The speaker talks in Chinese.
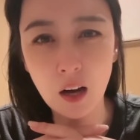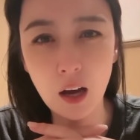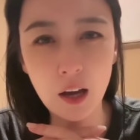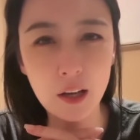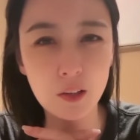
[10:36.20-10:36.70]

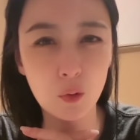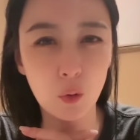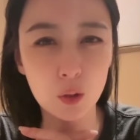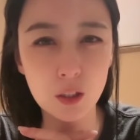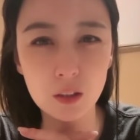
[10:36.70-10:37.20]
哎
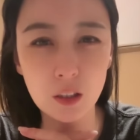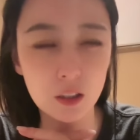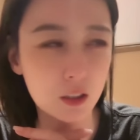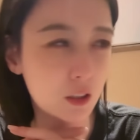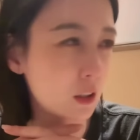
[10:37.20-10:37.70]
呦，真的
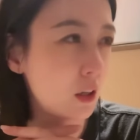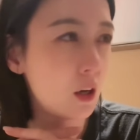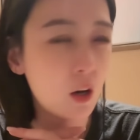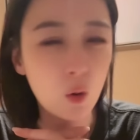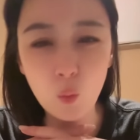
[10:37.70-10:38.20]
是
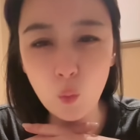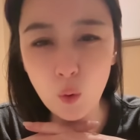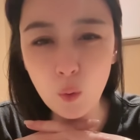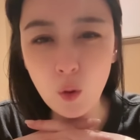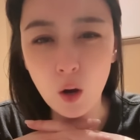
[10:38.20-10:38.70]

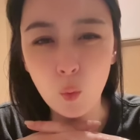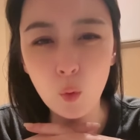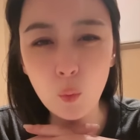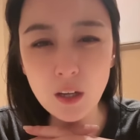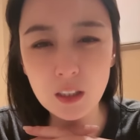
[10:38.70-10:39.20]
我，
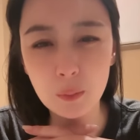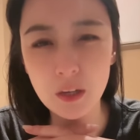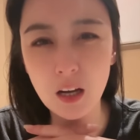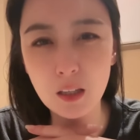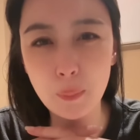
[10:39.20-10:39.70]
我为什么
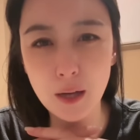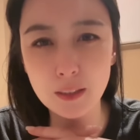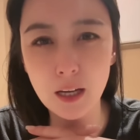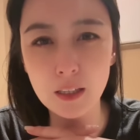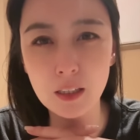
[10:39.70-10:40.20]
要喝八
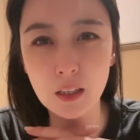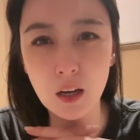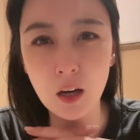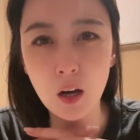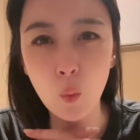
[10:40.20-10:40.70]
加一？
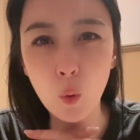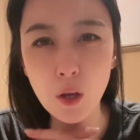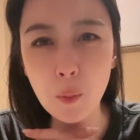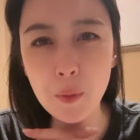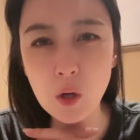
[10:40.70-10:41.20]
我
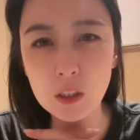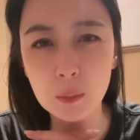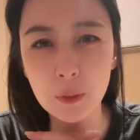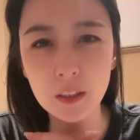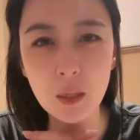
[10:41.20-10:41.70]
又没有什
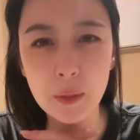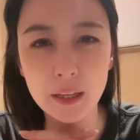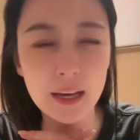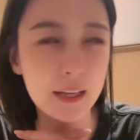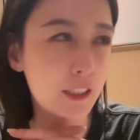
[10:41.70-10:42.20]
么特别
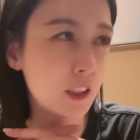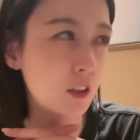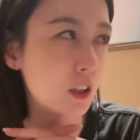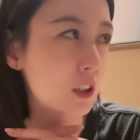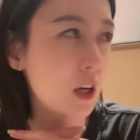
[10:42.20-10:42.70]
开心
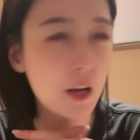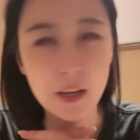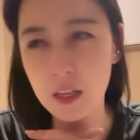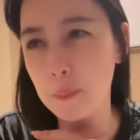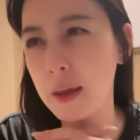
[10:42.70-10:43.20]
的事，
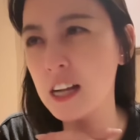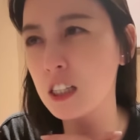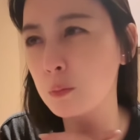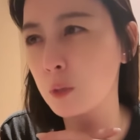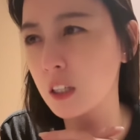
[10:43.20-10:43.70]
也没
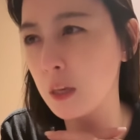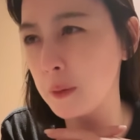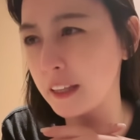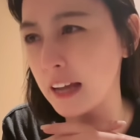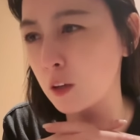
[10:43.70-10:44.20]
什么特
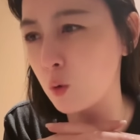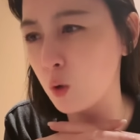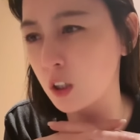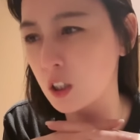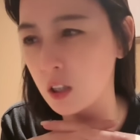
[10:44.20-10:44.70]
别难
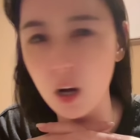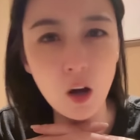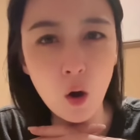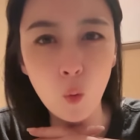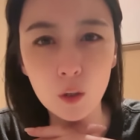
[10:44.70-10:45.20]
过的事。
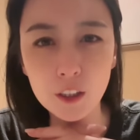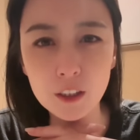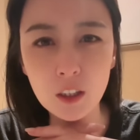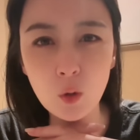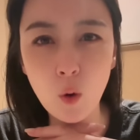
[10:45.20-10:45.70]
我的
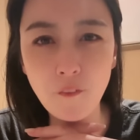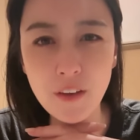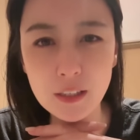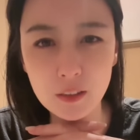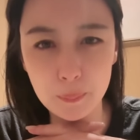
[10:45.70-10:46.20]
生活
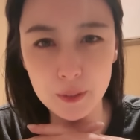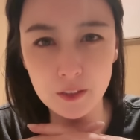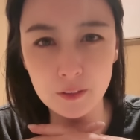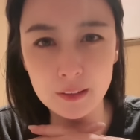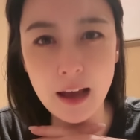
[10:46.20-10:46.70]
非常的
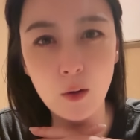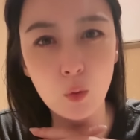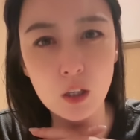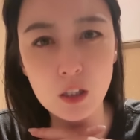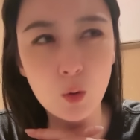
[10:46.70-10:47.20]
平淡，
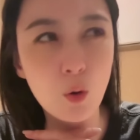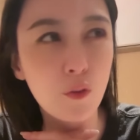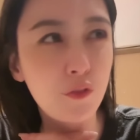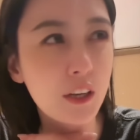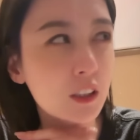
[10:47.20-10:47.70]
我的生活
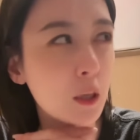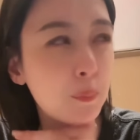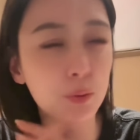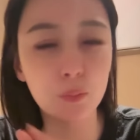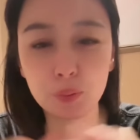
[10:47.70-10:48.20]
非常的
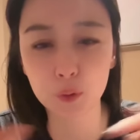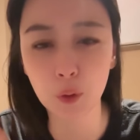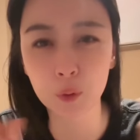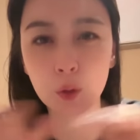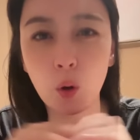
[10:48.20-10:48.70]
普普
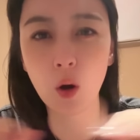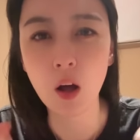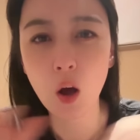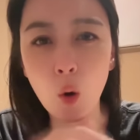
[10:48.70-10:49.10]
通通。